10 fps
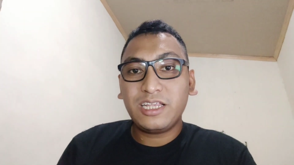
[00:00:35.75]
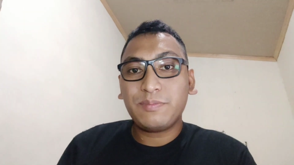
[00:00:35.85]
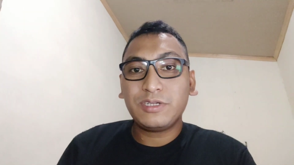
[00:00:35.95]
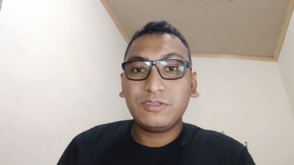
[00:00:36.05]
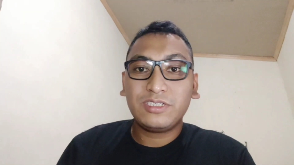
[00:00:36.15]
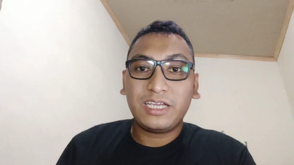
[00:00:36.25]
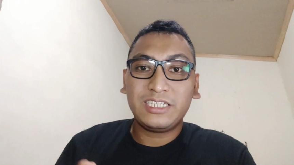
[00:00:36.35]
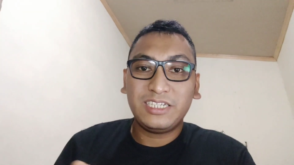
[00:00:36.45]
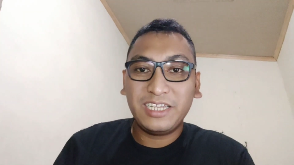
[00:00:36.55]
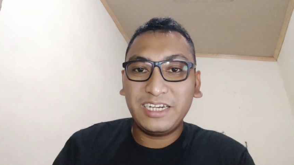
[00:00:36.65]
termasuk
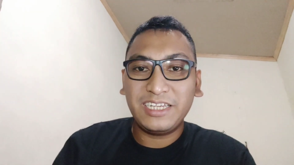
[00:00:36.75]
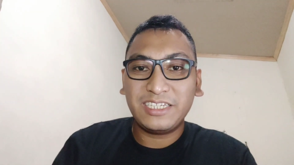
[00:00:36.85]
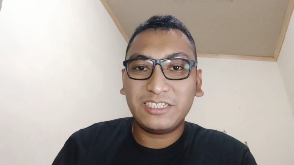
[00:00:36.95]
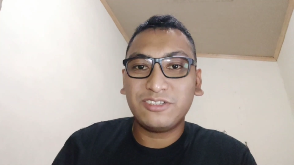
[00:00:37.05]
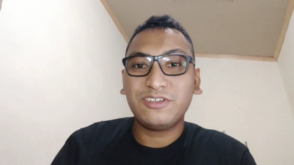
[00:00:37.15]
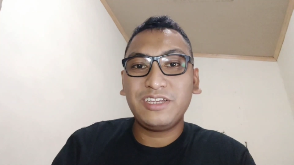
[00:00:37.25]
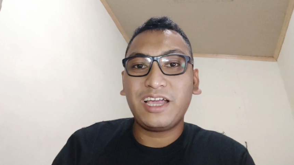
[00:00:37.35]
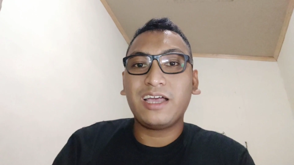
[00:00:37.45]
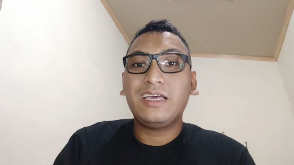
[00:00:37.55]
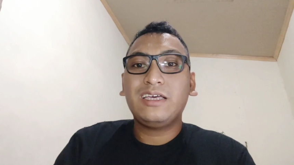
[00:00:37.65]
saya sendiri nih
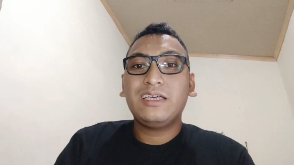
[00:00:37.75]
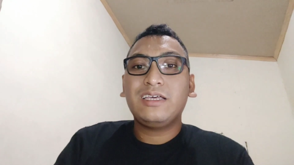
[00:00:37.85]
contohnya.